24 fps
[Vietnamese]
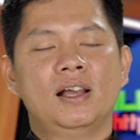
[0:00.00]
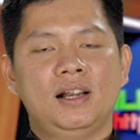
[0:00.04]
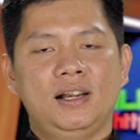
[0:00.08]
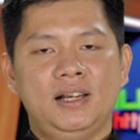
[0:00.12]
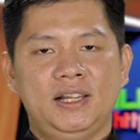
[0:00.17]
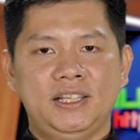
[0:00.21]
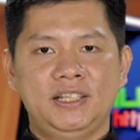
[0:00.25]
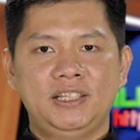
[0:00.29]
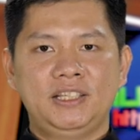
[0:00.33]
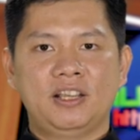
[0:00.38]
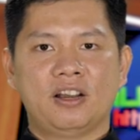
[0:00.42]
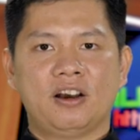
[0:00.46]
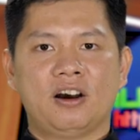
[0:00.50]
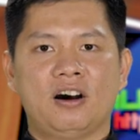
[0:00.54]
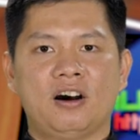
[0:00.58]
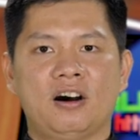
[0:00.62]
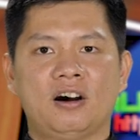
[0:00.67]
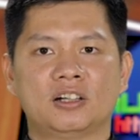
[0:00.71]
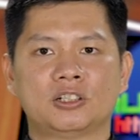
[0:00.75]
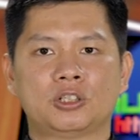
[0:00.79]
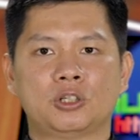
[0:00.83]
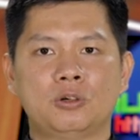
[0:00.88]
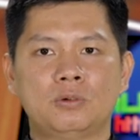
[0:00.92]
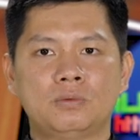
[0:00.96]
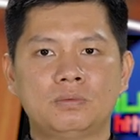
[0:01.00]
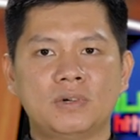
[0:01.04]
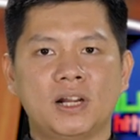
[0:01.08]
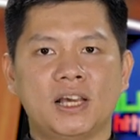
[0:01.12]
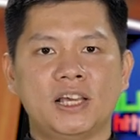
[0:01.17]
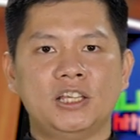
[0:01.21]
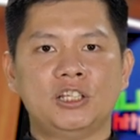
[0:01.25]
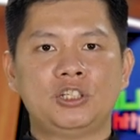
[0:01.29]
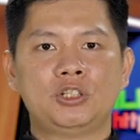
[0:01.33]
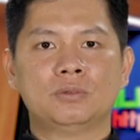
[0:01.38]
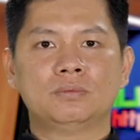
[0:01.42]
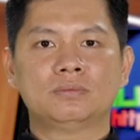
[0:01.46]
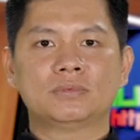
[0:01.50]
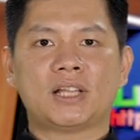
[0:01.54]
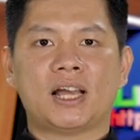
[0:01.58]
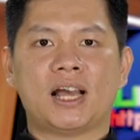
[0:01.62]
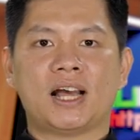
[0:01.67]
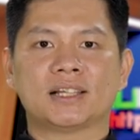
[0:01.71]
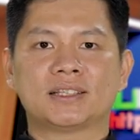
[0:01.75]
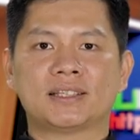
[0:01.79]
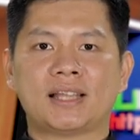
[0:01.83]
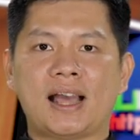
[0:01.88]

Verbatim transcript: Lý do thúc đẩy chúng ta